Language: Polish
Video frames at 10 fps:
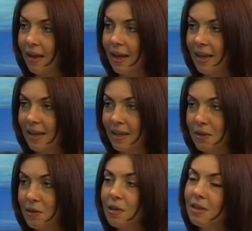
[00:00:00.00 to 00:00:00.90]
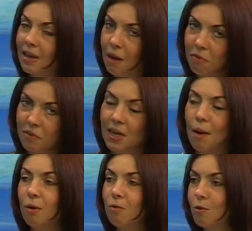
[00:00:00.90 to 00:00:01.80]
e, czyli tak jak
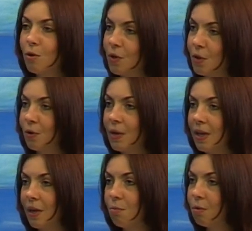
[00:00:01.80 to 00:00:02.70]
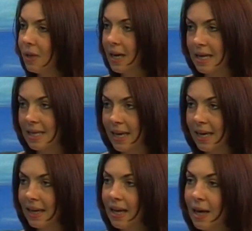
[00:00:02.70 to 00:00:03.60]
powiedziałam, o twórczości, o kinie, o
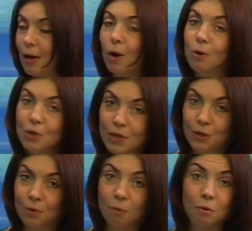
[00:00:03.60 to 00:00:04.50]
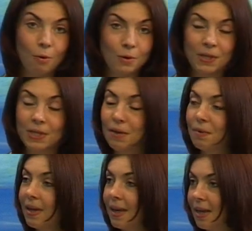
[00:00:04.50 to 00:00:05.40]
publikacjach, e, o życiu, o miłości,
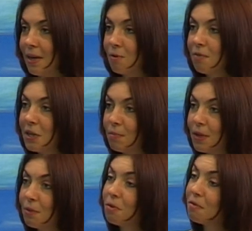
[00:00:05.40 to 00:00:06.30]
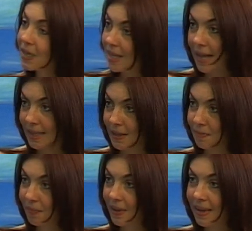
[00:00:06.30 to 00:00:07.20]
również będą to warsztaty.
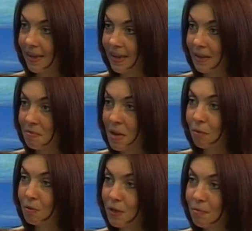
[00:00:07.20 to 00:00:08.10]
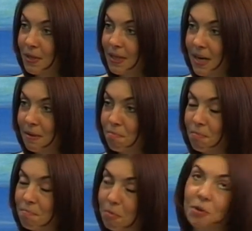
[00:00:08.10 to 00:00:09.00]
Nauczymy się
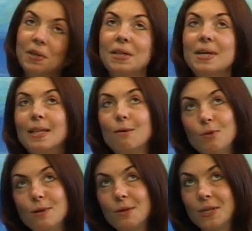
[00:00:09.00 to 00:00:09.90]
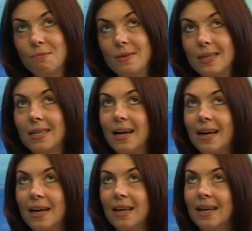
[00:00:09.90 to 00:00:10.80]
może nie tyle nauczymy się pisać,
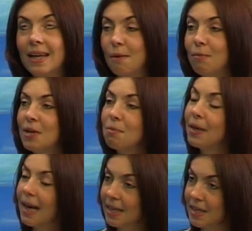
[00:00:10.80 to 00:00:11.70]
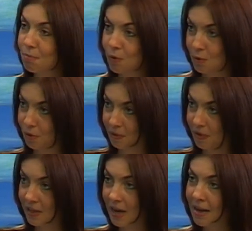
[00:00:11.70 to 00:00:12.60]
ale napiszemy kartkę, z
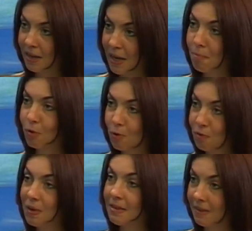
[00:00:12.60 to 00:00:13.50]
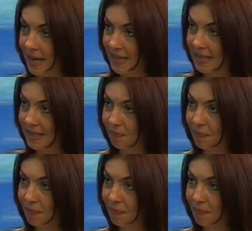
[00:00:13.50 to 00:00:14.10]
pocztówki, e, kartkę pocztówkę z wakacji.